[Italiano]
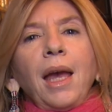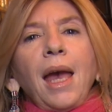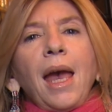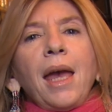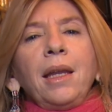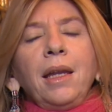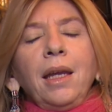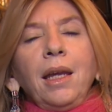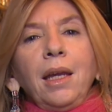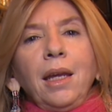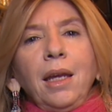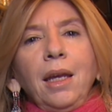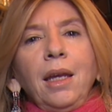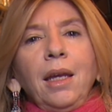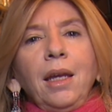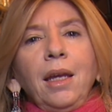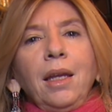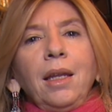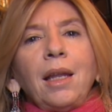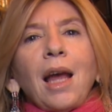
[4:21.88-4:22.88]

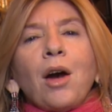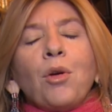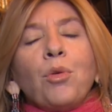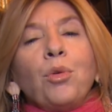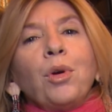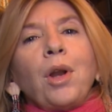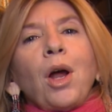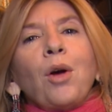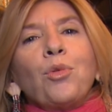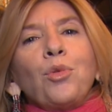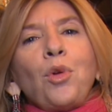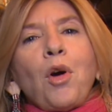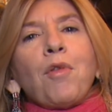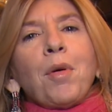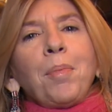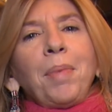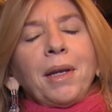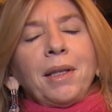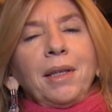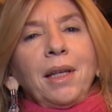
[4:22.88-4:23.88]
Eni inaugura un
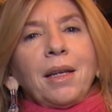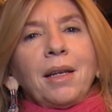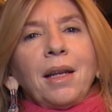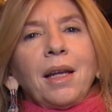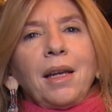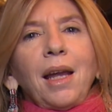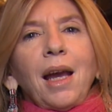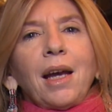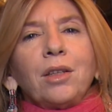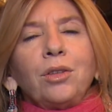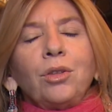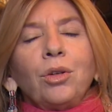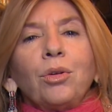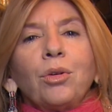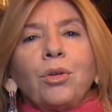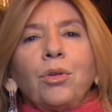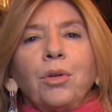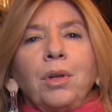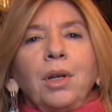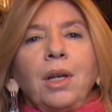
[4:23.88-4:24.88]
nuovo
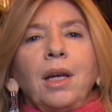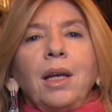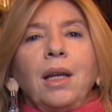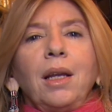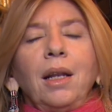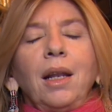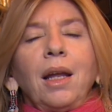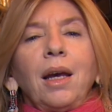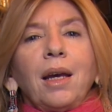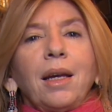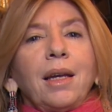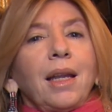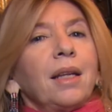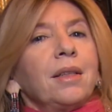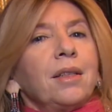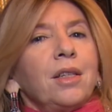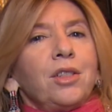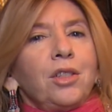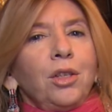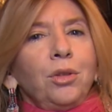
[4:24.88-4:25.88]
partenariato con eh, la
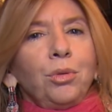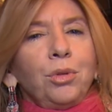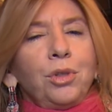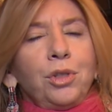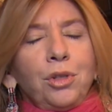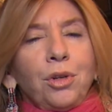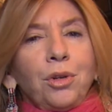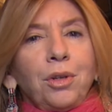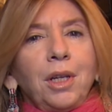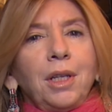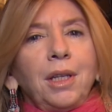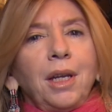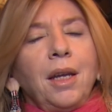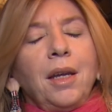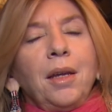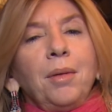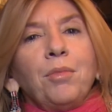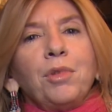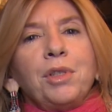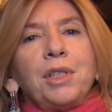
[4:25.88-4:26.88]
grande istituzione
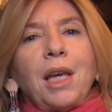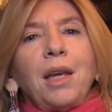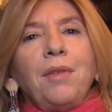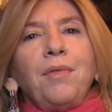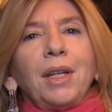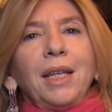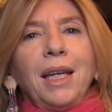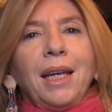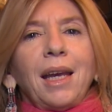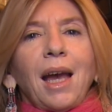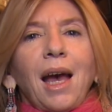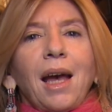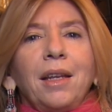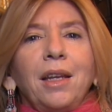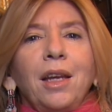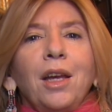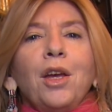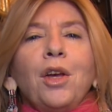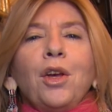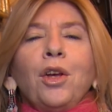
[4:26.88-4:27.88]
dei Musei
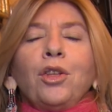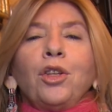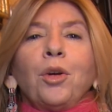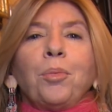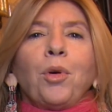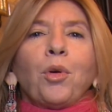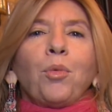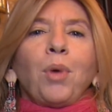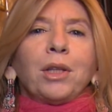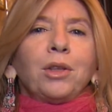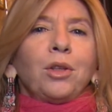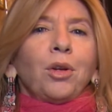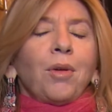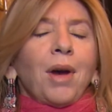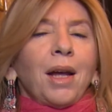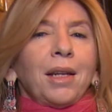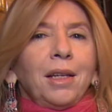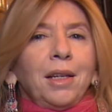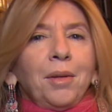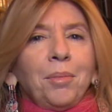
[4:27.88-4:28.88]
Vaticani. Dopo quattro
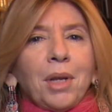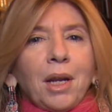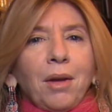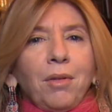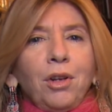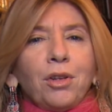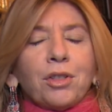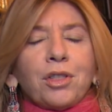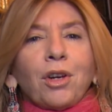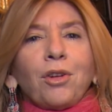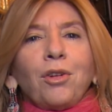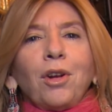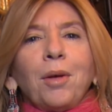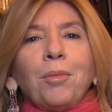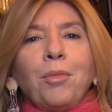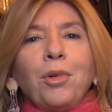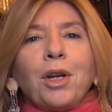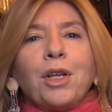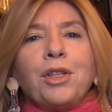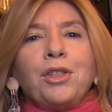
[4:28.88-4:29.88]
anni di meravigliosa
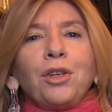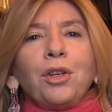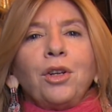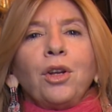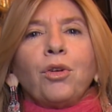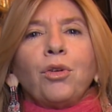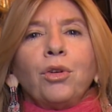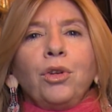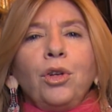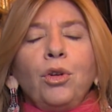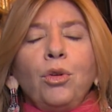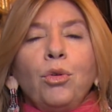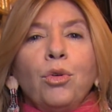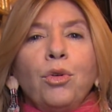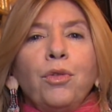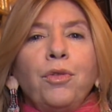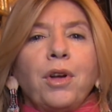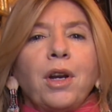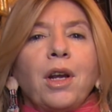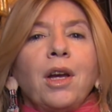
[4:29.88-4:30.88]
collaborazione con il
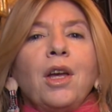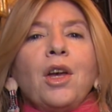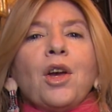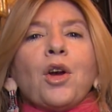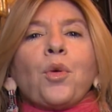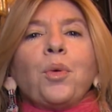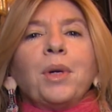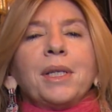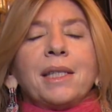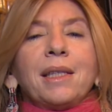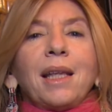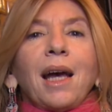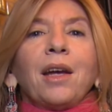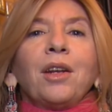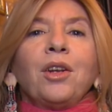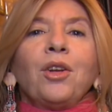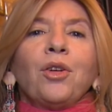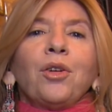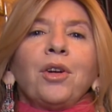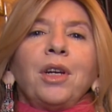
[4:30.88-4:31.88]
Louvre,
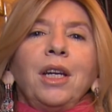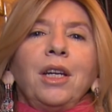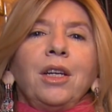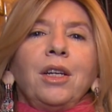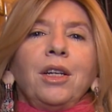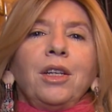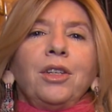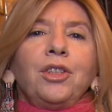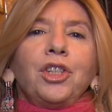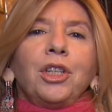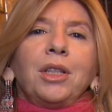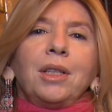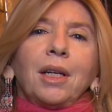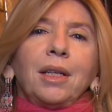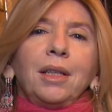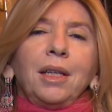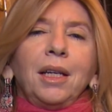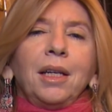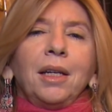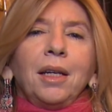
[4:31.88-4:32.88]
quest'anno i
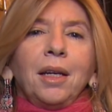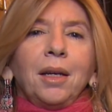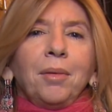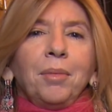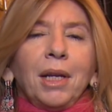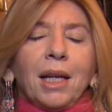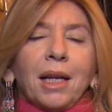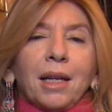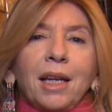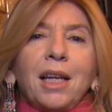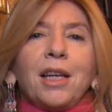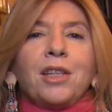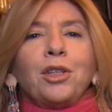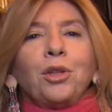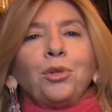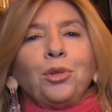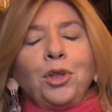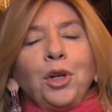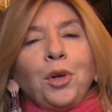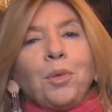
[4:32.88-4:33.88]
cittadini
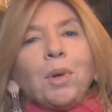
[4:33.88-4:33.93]
milanesi, tutti